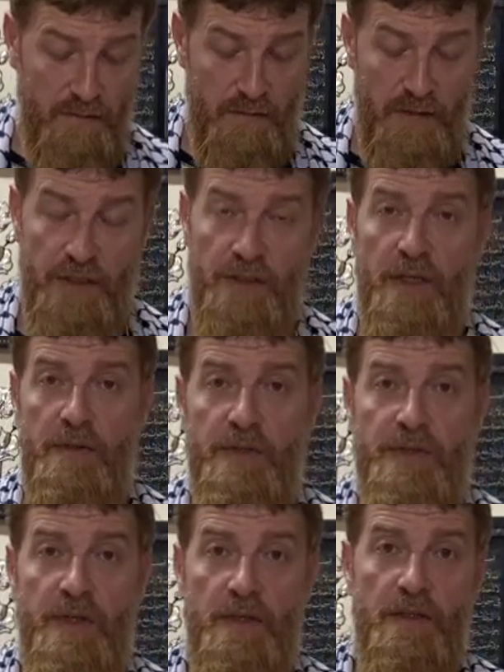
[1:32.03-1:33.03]
ليش انا
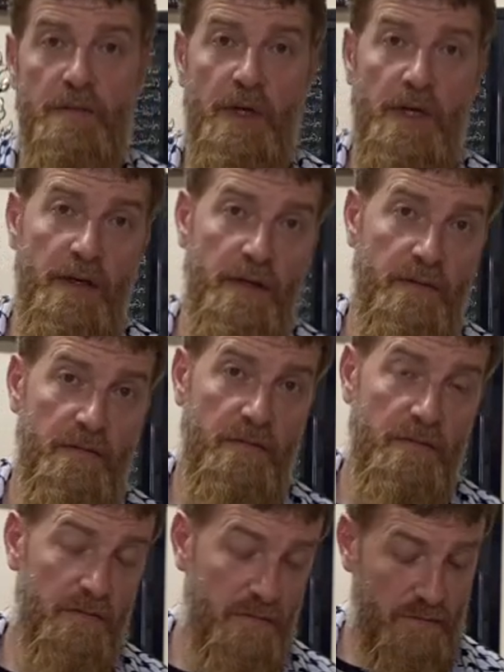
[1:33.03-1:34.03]
بستخدمها
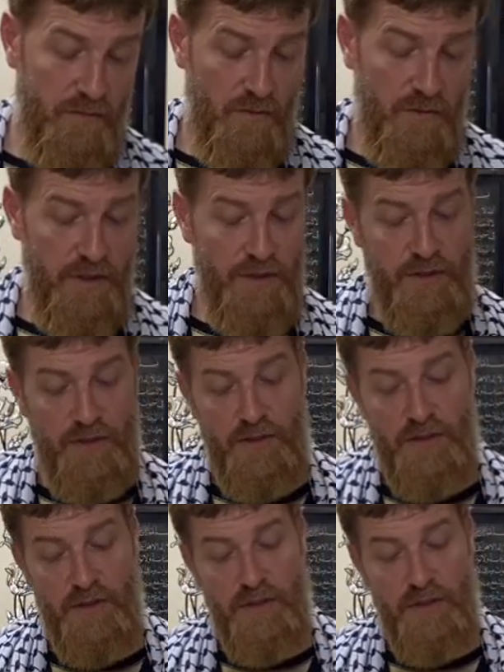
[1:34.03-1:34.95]
ليش